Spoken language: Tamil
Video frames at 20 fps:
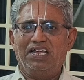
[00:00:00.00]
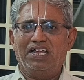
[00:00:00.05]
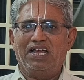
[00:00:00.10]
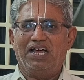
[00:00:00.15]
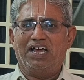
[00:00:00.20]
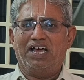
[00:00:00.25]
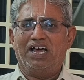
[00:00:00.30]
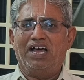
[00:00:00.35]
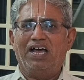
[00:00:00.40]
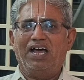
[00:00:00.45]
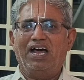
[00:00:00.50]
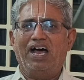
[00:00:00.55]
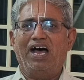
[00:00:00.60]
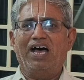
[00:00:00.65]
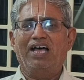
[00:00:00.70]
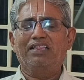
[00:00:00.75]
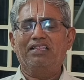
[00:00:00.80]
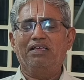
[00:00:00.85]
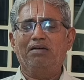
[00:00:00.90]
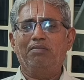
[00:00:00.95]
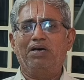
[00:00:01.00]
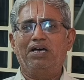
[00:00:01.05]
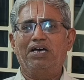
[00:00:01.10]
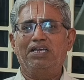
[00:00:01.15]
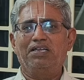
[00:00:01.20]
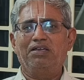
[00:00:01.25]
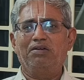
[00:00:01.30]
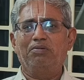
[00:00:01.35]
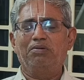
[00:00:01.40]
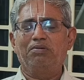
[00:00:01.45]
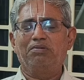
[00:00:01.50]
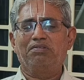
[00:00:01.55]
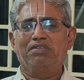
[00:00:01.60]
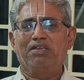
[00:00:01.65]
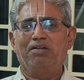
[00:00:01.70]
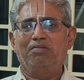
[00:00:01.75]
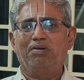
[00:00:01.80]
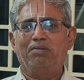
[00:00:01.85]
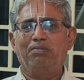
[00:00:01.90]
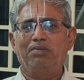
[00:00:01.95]
இல்லையா அந்த மாதிரி ஒரு
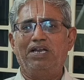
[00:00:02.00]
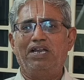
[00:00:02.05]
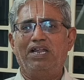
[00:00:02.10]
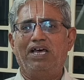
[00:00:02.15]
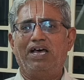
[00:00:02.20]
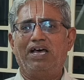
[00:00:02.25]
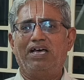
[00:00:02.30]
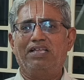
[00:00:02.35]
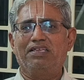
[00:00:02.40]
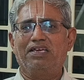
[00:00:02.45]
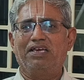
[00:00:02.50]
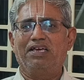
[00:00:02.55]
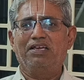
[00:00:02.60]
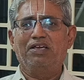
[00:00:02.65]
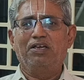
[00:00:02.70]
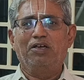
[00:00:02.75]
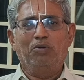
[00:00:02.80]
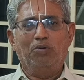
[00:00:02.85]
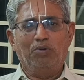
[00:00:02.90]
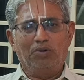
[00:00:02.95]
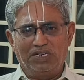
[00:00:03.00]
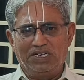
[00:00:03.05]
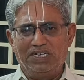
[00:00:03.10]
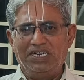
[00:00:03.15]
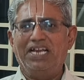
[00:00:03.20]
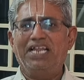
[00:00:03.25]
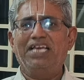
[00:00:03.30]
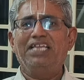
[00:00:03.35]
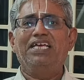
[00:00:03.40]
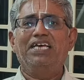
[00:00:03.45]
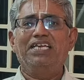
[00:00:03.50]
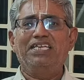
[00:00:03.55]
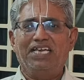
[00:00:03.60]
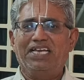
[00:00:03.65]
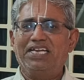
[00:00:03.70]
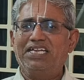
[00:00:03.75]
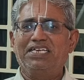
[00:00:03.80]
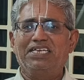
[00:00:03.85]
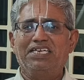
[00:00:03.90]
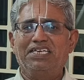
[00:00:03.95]
செல்வம் இல்லாத ஒரு நிலை தான்
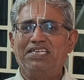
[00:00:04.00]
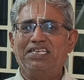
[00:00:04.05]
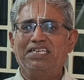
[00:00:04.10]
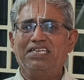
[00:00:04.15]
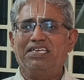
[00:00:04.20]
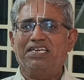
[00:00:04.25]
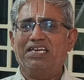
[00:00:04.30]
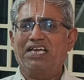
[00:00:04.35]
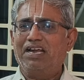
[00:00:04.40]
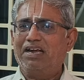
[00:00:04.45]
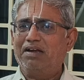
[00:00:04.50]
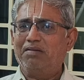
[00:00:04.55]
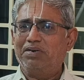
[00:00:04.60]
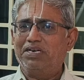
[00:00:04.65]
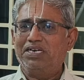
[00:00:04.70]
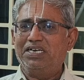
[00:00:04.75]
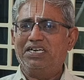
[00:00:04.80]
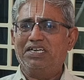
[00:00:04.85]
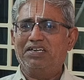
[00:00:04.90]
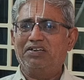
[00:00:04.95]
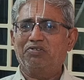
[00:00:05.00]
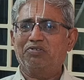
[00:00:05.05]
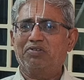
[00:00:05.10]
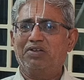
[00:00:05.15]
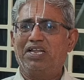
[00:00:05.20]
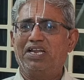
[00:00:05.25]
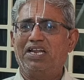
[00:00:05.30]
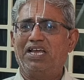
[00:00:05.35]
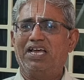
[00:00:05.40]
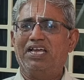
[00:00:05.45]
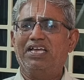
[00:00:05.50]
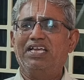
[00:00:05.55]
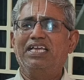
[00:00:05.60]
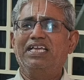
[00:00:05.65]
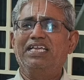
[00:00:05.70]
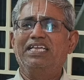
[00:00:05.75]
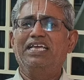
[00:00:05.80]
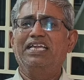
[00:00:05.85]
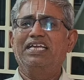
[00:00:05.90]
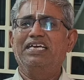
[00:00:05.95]
எனக்கு இருக்கு கல்யாணம் பண்ணிக்கிட்டேன்னு சொல்லலை
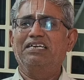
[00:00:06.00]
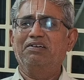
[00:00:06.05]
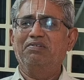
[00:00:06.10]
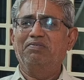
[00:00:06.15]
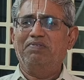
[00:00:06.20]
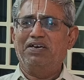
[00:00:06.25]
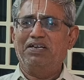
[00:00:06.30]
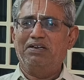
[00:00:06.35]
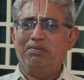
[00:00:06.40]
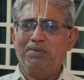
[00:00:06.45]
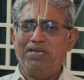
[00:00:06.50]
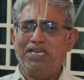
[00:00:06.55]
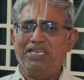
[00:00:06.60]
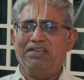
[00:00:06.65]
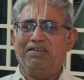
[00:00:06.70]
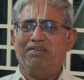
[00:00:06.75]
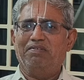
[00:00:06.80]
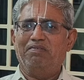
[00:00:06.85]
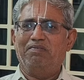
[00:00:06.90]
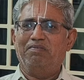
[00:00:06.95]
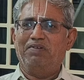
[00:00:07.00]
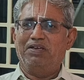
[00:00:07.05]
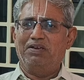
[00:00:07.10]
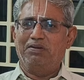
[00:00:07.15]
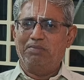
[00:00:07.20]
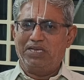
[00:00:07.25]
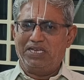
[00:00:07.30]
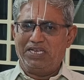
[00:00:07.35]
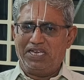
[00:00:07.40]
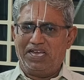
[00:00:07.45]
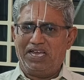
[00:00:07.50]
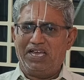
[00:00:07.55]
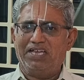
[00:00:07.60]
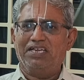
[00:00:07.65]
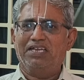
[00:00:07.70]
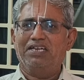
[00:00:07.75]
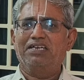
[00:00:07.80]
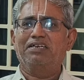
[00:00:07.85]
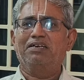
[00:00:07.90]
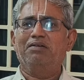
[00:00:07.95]
எனக்கு வறுமை வறுமையே
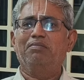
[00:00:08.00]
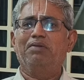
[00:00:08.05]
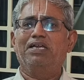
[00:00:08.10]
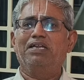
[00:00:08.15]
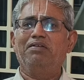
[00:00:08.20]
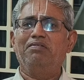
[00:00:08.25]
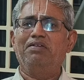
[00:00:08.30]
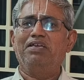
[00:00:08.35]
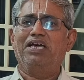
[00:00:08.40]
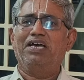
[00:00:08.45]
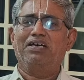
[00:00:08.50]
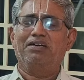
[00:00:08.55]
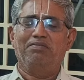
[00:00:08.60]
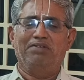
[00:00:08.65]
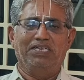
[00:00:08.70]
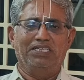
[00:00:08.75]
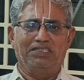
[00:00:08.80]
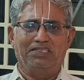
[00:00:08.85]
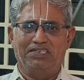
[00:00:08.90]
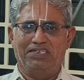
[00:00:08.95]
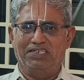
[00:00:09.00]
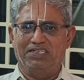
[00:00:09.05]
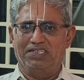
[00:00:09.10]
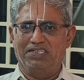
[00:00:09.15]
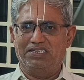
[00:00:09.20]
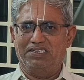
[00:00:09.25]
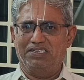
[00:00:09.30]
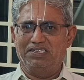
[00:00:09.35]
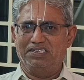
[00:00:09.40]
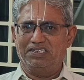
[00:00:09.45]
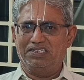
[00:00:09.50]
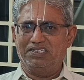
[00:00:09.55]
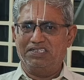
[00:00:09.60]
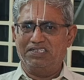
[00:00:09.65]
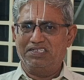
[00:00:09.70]
எனக்கு மனைவியாக வைத்திருக்கிறது